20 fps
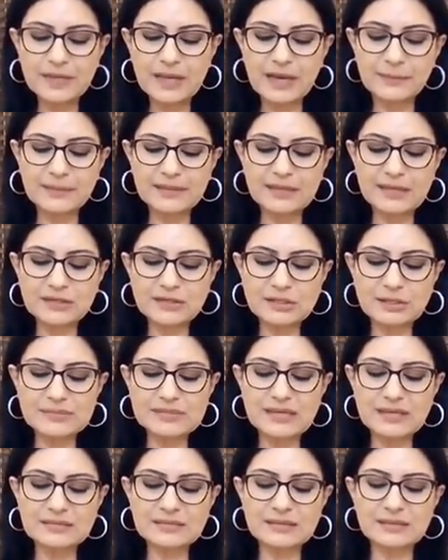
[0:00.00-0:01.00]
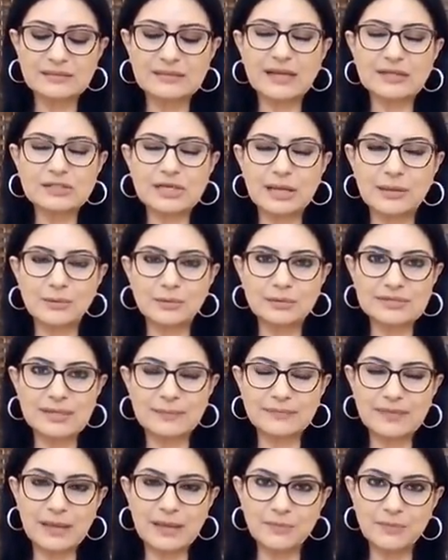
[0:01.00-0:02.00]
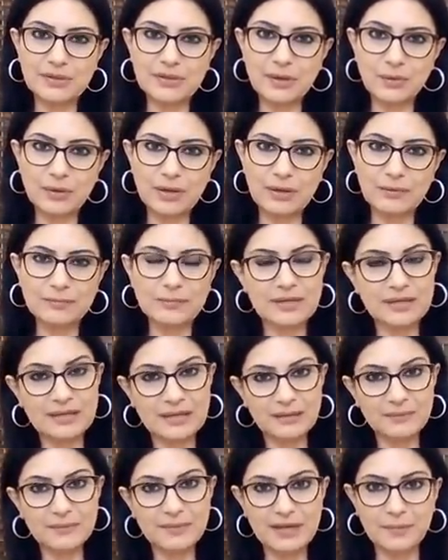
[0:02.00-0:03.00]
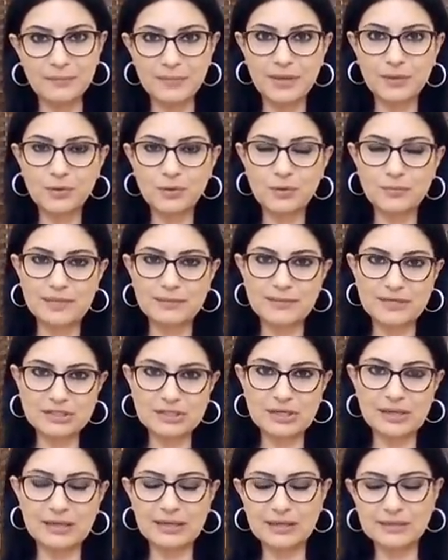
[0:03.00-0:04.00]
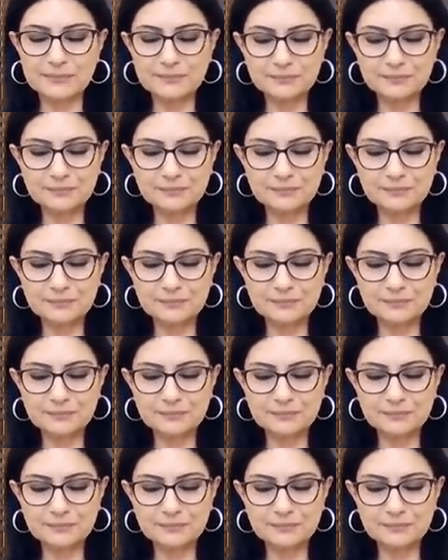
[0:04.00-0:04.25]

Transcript: 14 15 16 ايلول سبتمبر كوكب المريخ بنبهكم للمشاكل